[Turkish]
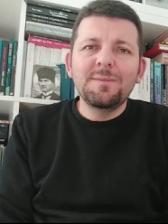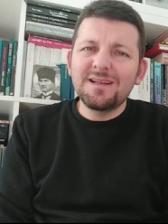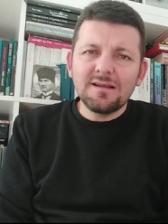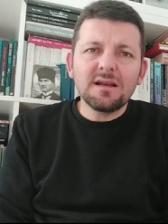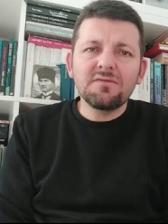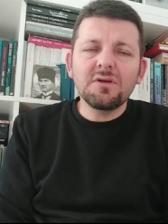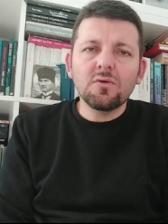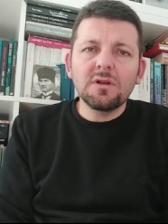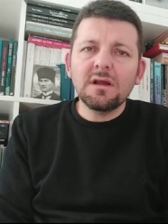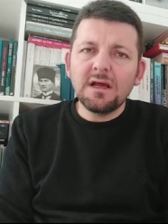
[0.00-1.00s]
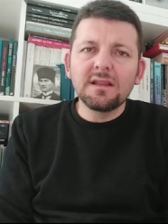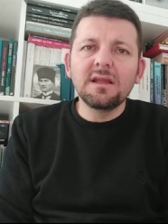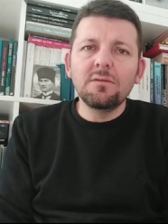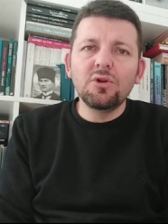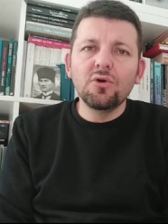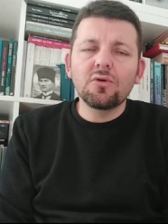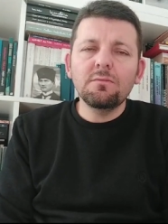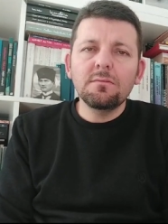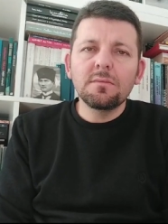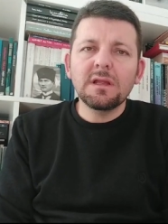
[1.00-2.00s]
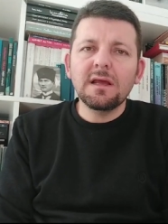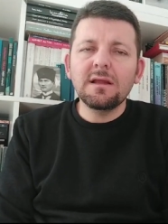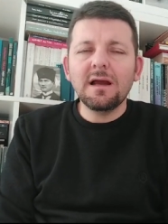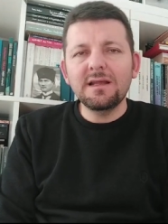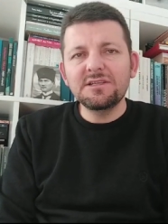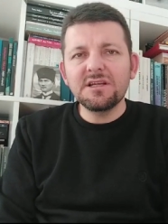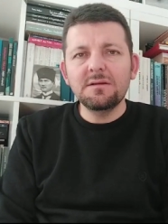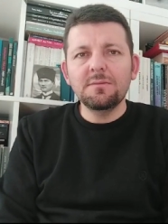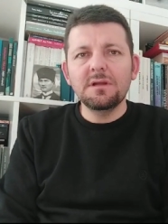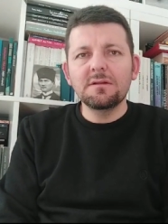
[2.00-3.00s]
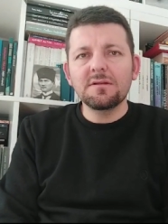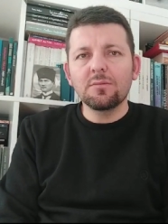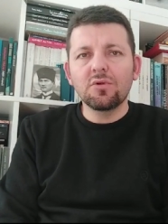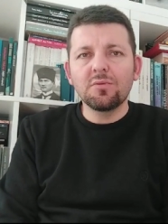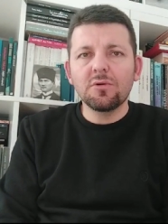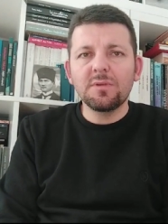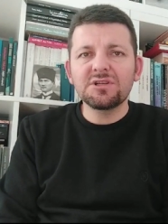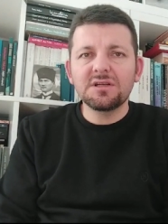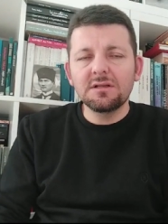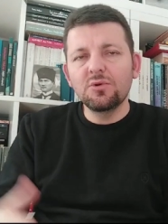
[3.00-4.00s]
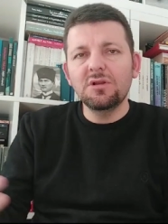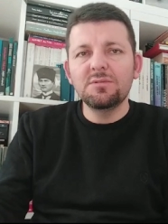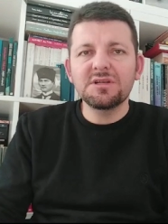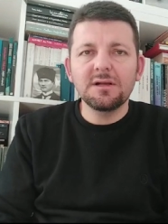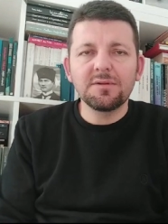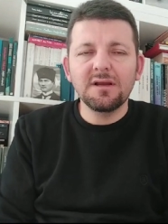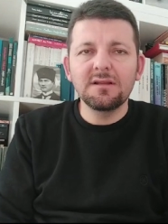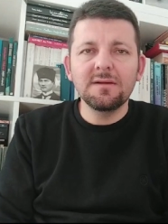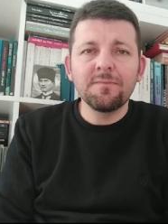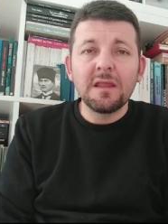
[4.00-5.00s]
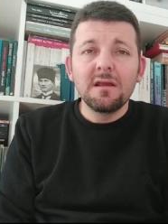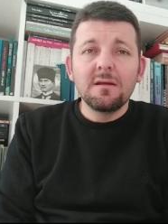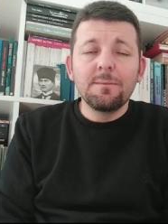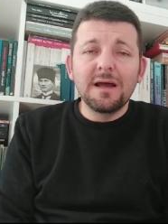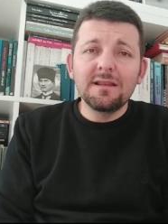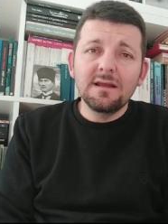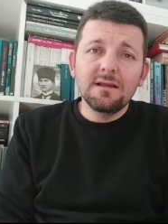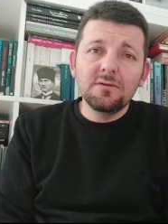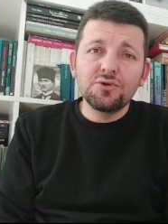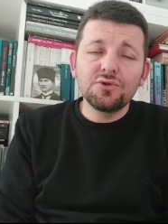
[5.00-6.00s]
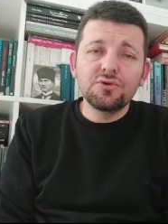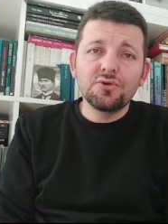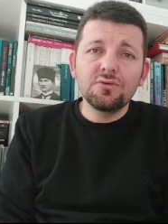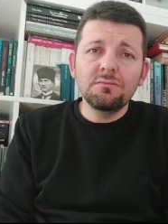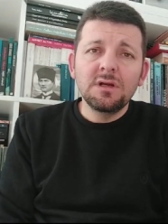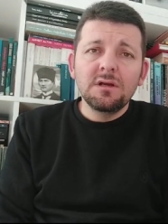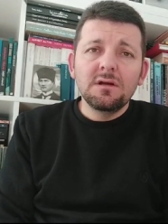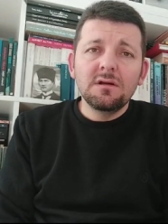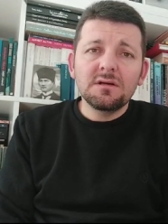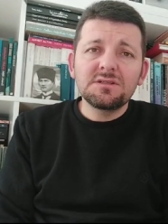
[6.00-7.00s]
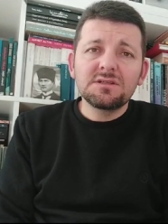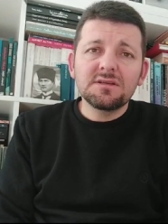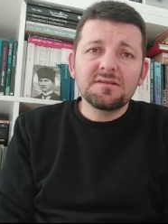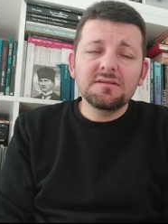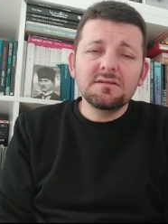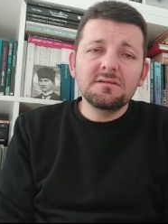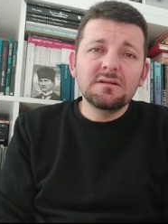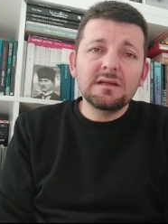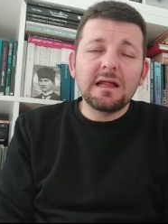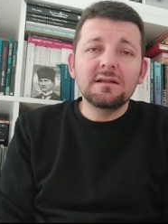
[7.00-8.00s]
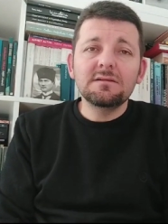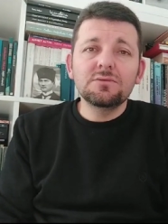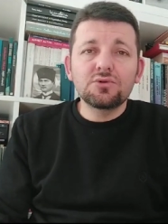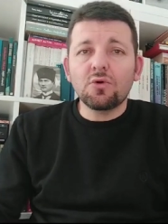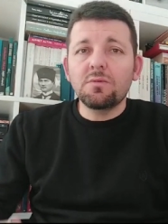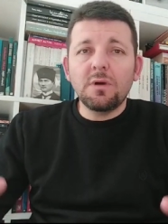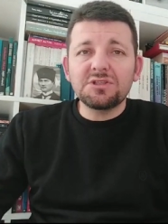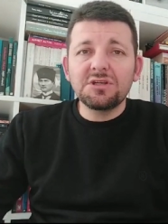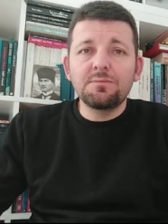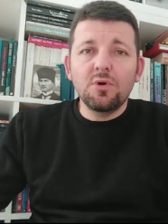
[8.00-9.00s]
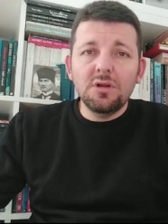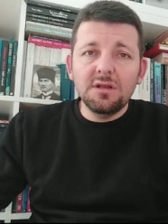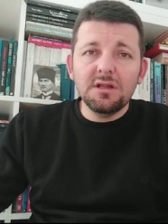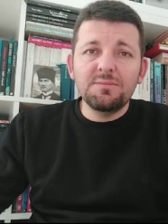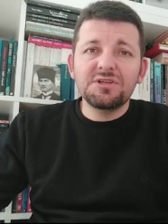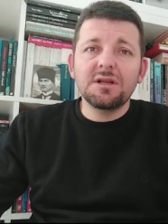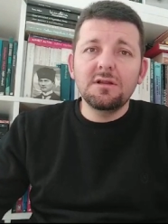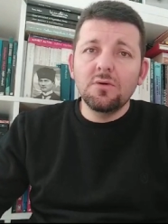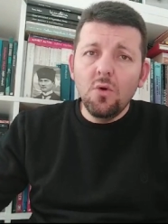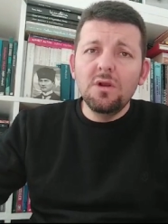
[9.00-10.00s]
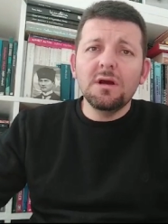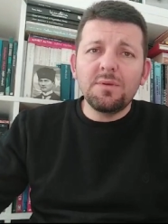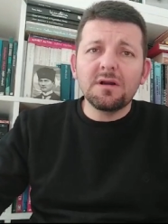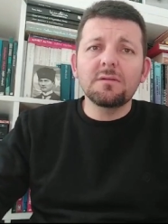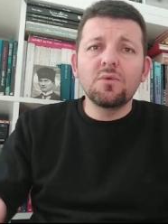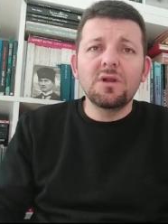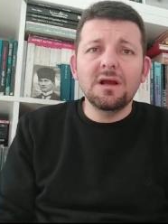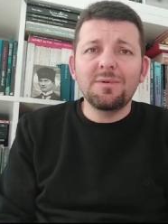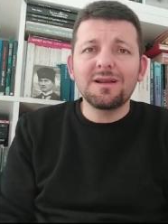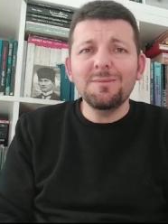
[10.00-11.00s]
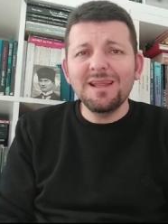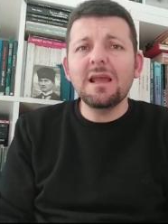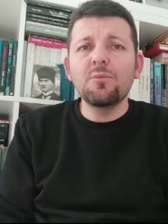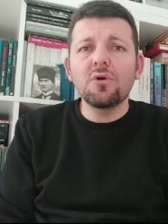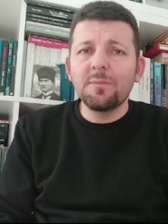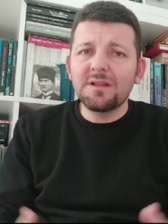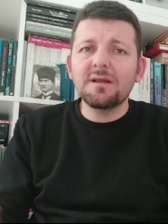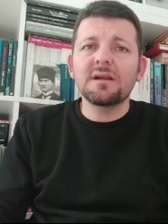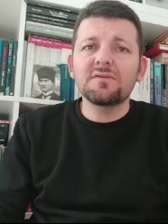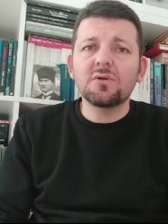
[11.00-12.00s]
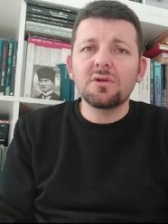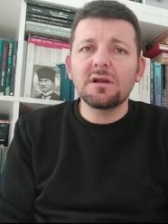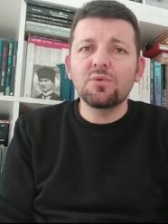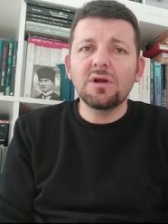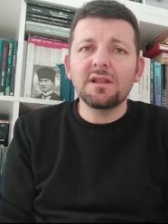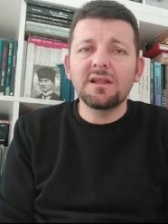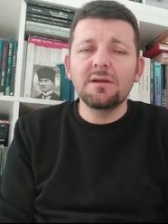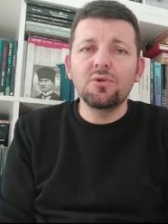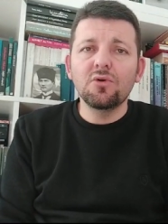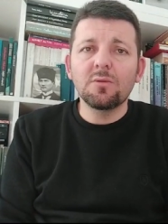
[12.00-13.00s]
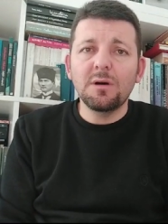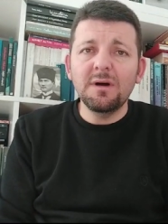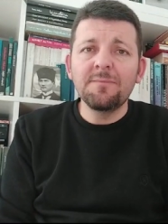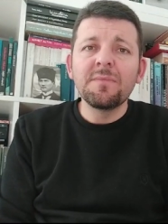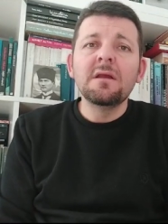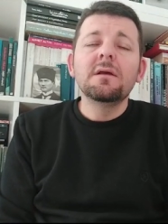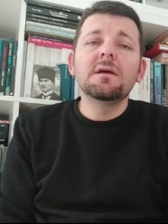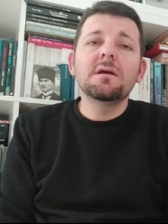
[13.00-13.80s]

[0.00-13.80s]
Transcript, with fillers: E, bir taraftar olarak anlayabiliyorum. Yani aynı şey e, Samsun Spor Başkanı böyle bir şey yapsaydı ben ne düşünürdüm? E, açıkçası e, yani çok açık böyle net bir şekilde öyle yapardım böyle yapardım diyemiyorum. Bir taraftar olarak bunu anlayabiliyorum ama